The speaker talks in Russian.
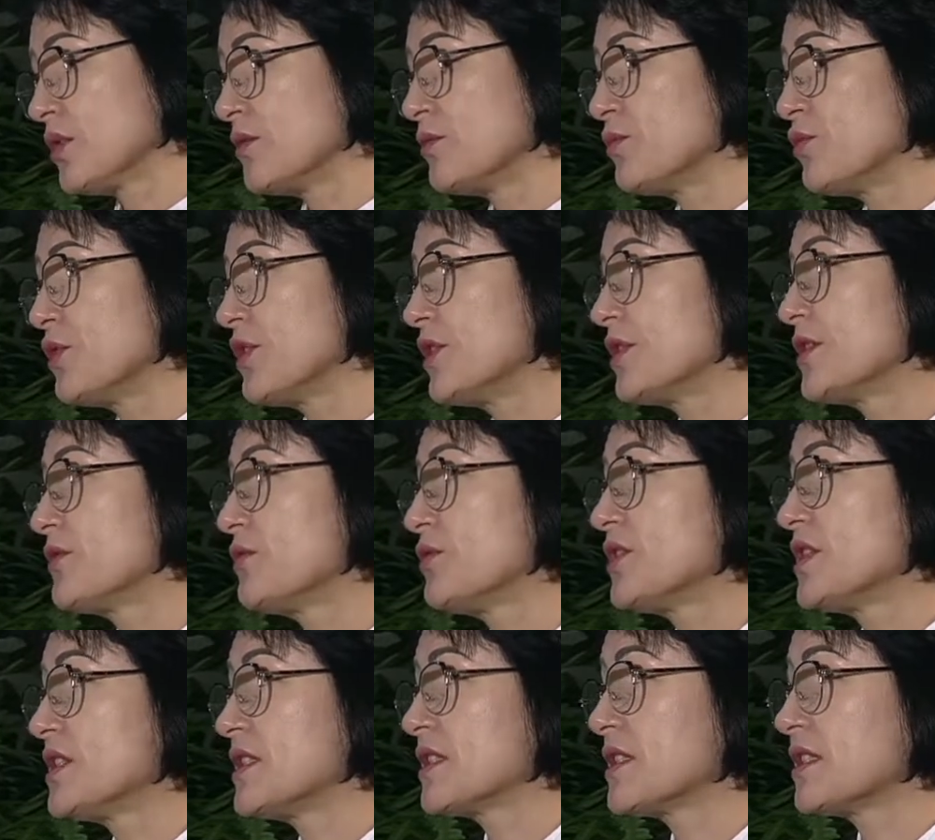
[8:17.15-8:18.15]
Более того,
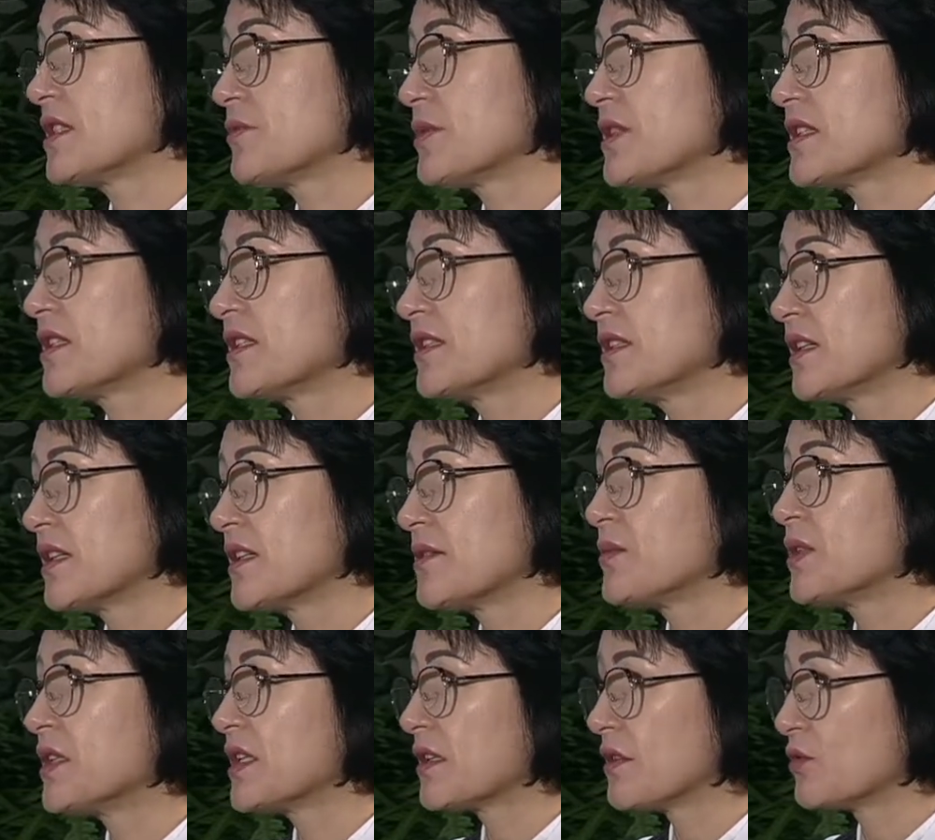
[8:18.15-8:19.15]
есть Крым стандарт
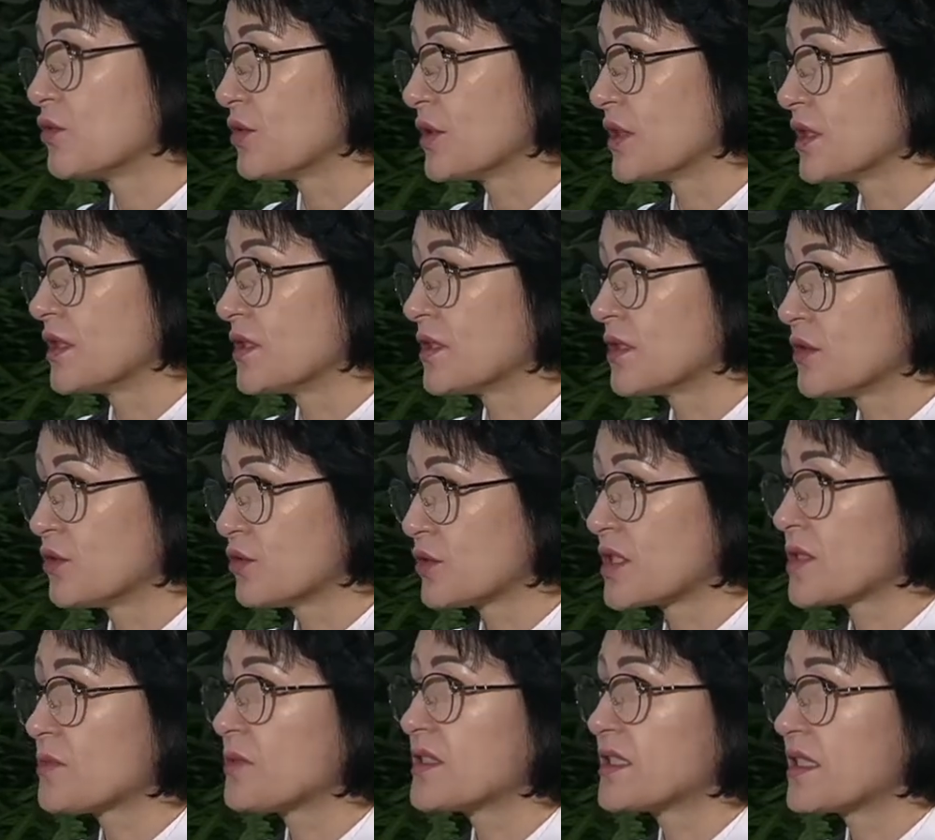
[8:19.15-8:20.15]
метрологии. Это тоже
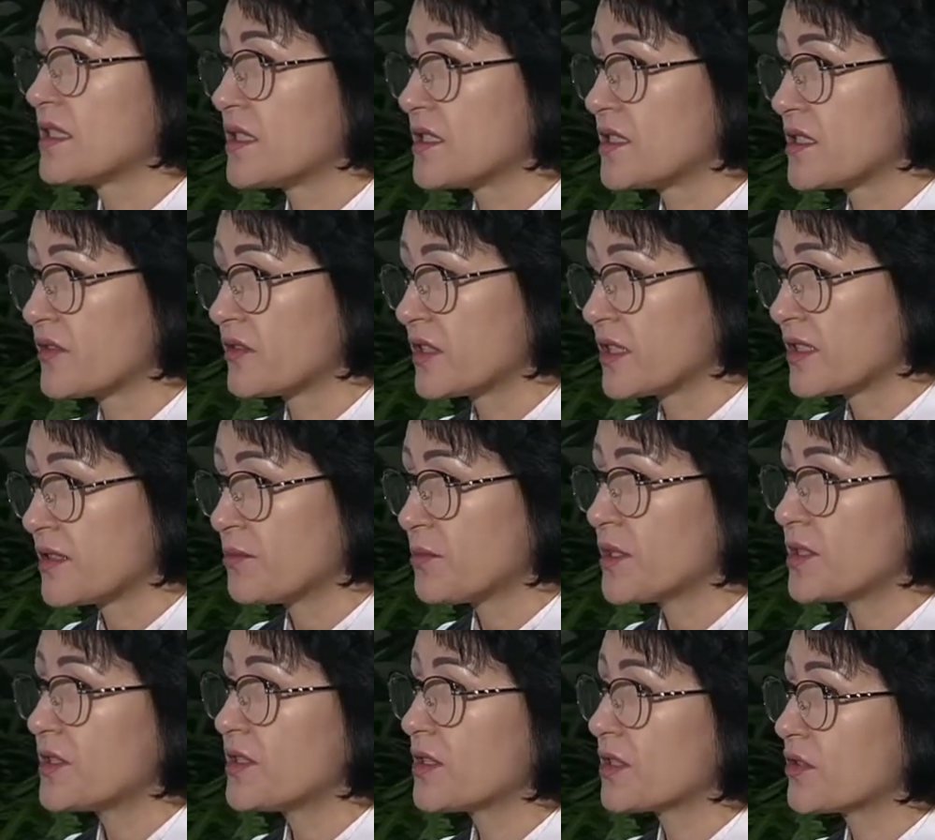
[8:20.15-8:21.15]
специализированная
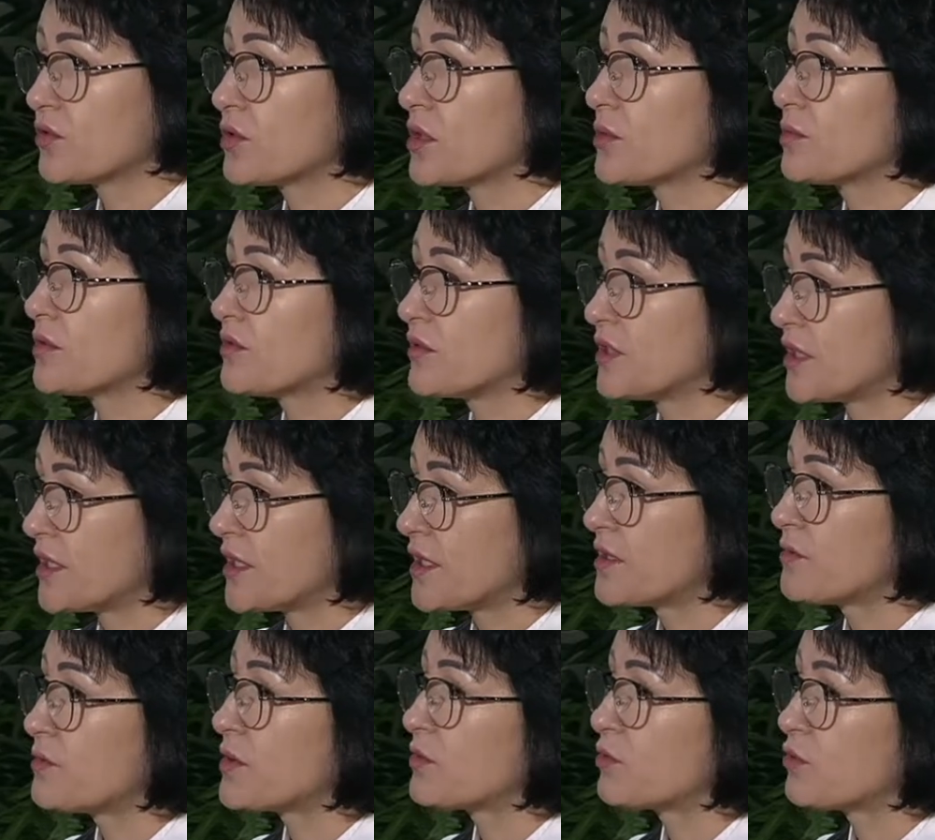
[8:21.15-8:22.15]
компания, которая проверяет
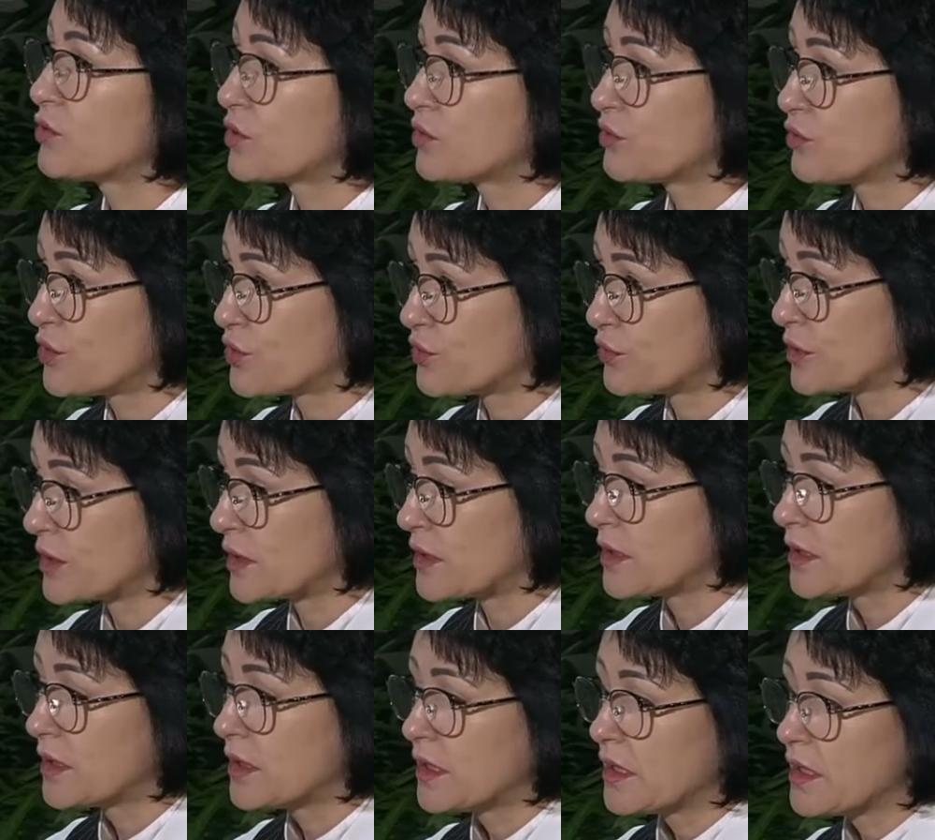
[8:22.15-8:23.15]
приборы учета.
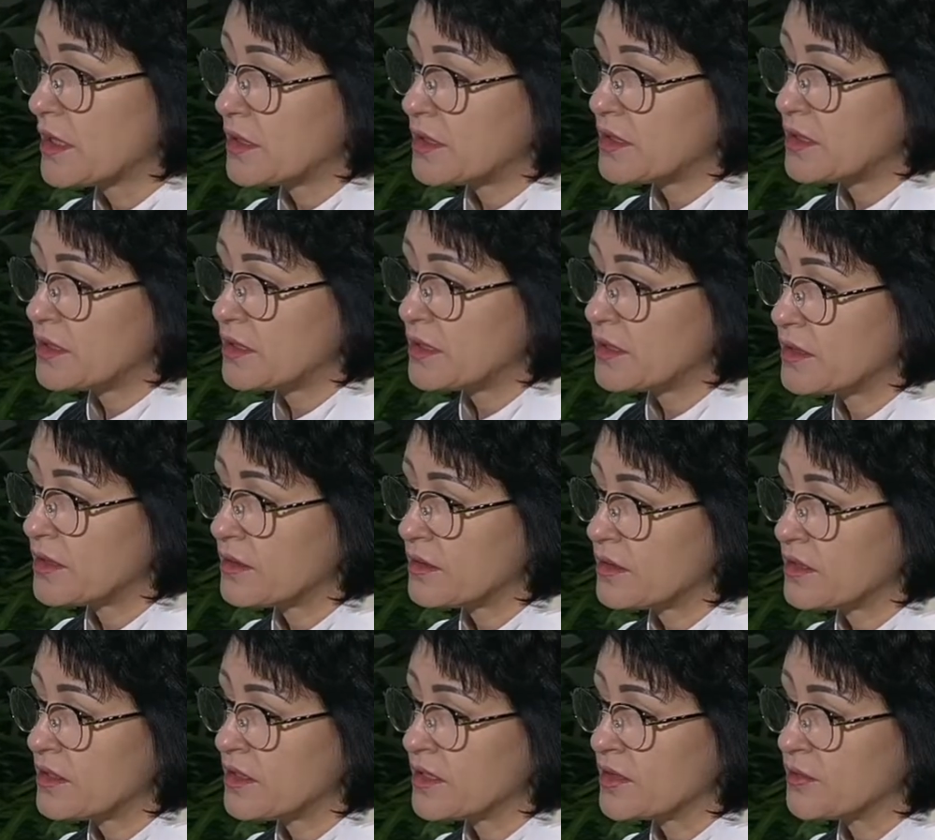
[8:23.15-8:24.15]
И
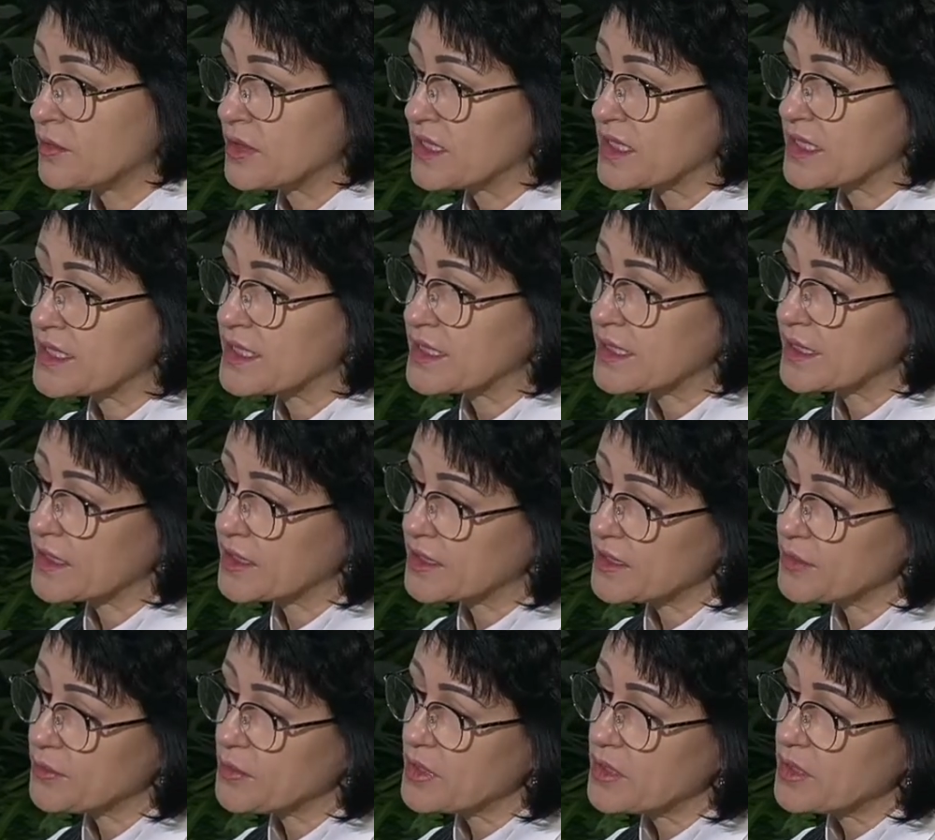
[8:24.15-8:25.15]
ИМТЦ
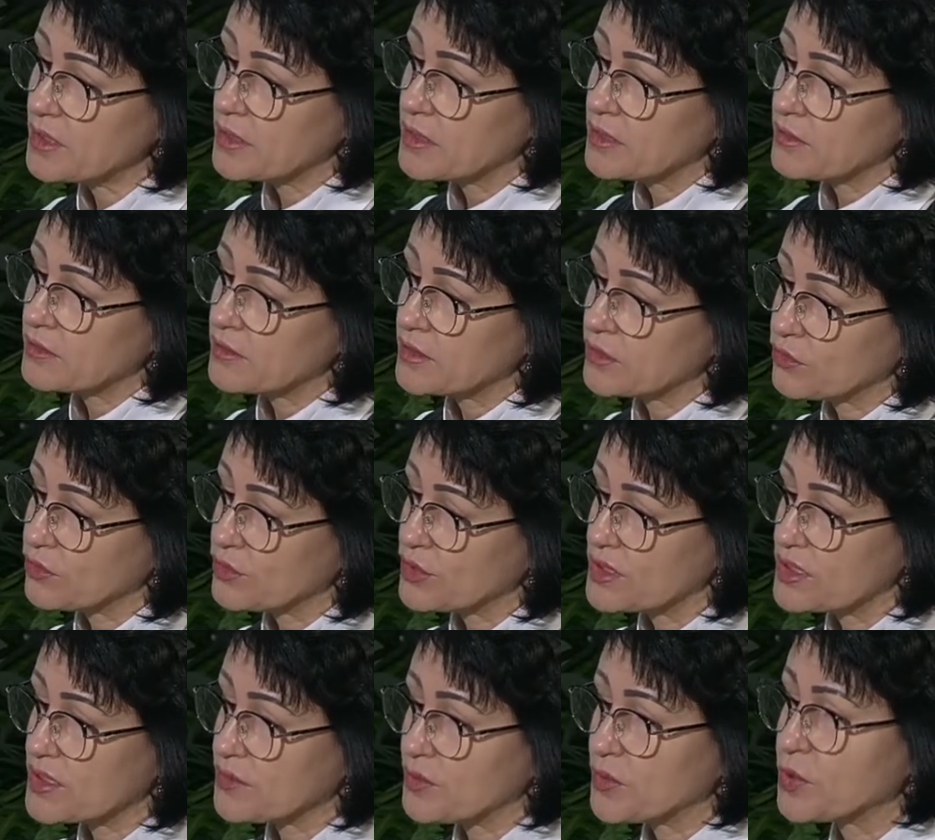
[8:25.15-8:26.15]
«Крым»
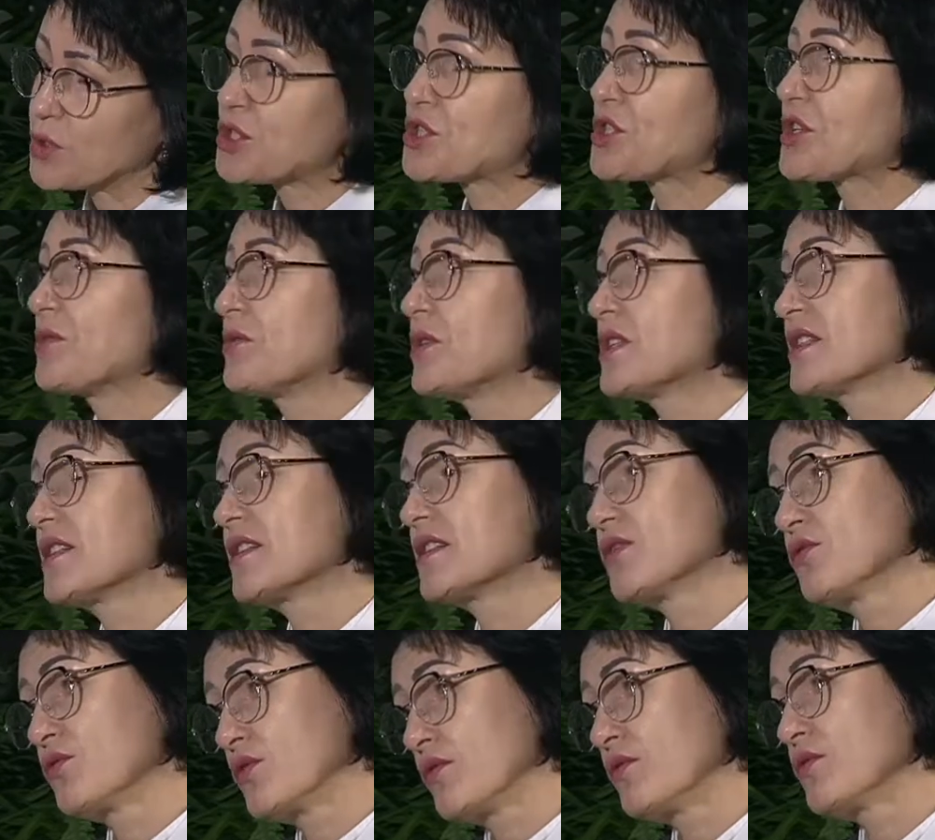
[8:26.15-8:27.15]
находится по Кичкемецкой
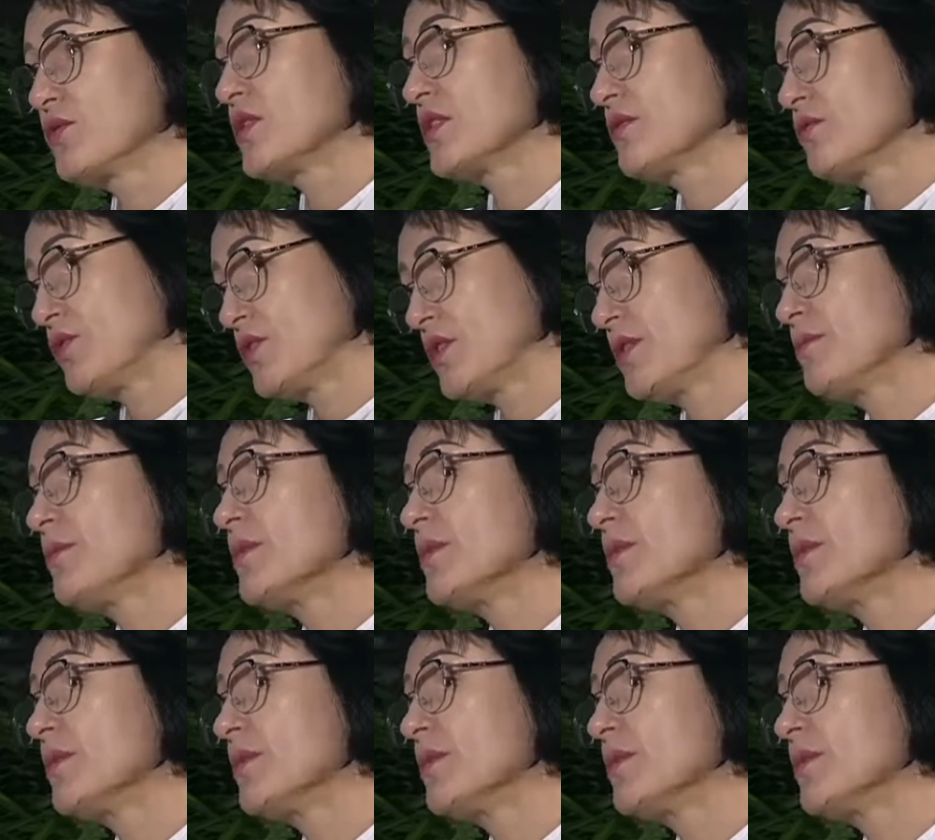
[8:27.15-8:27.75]
198.